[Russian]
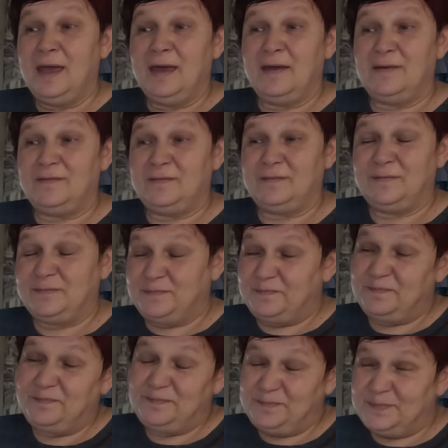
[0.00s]
Э,
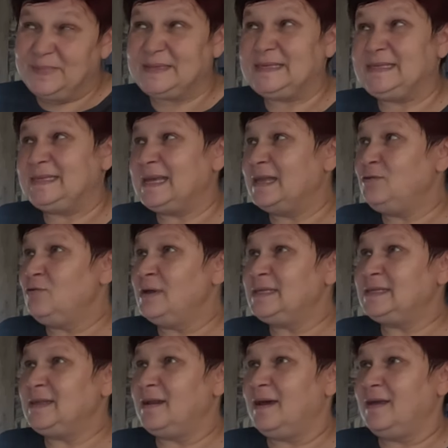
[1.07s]
с одной
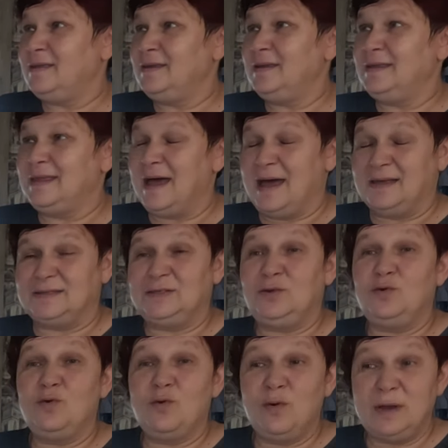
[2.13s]
стороны, да, с
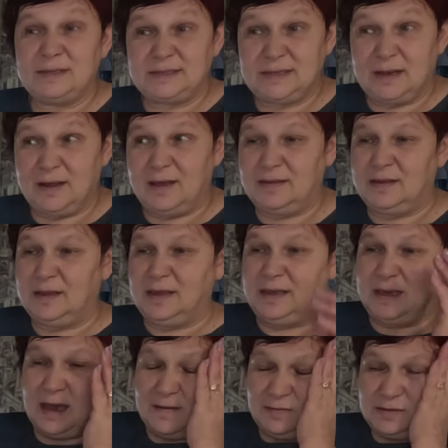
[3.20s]
другой стороны,
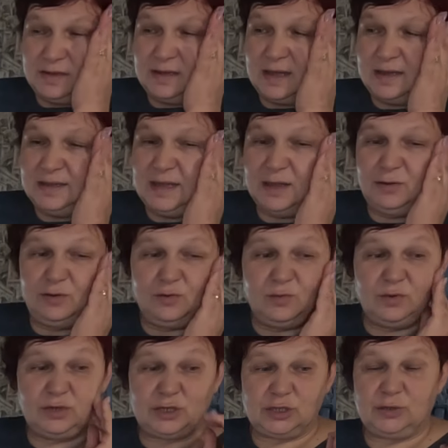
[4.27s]
я вот иногда
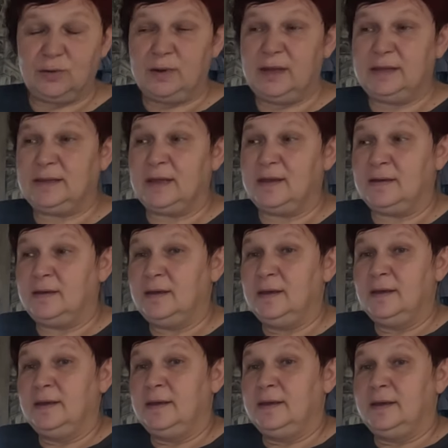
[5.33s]
думаю, что это,
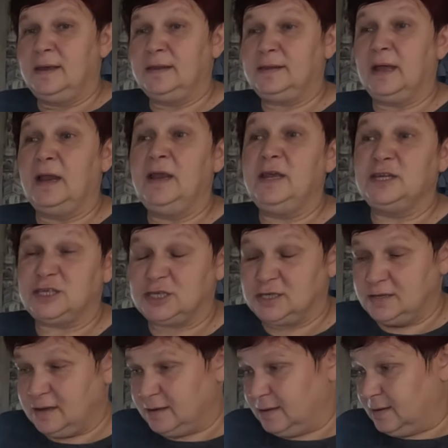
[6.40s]
это
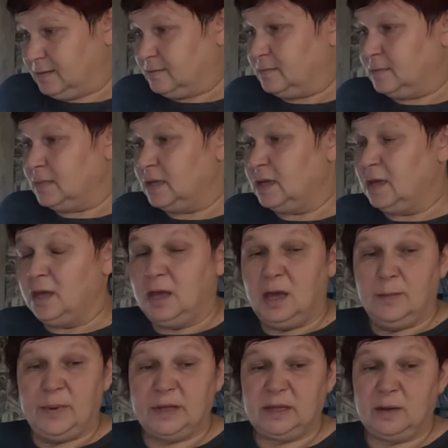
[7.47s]
лишнее.
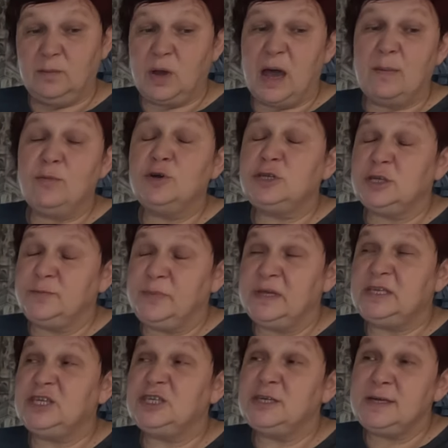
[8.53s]
Потом, а может
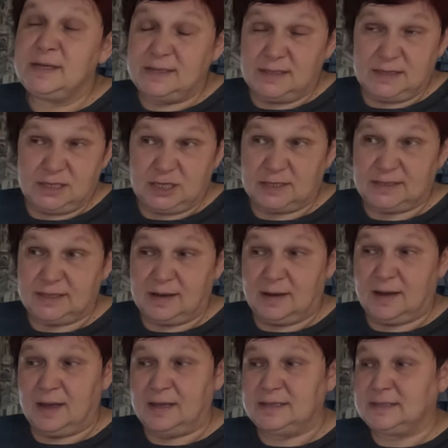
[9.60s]
быть, жизнь сейчас
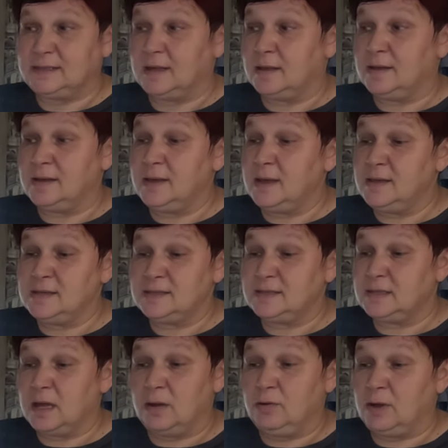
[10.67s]
такая стала, я не
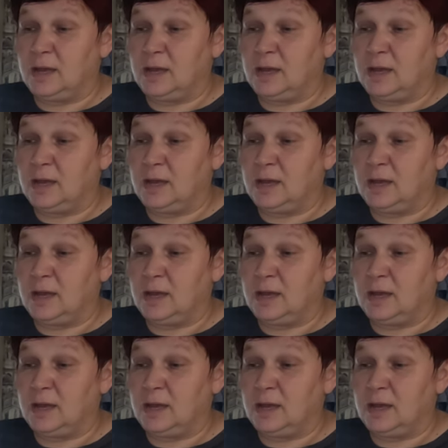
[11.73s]
знаю.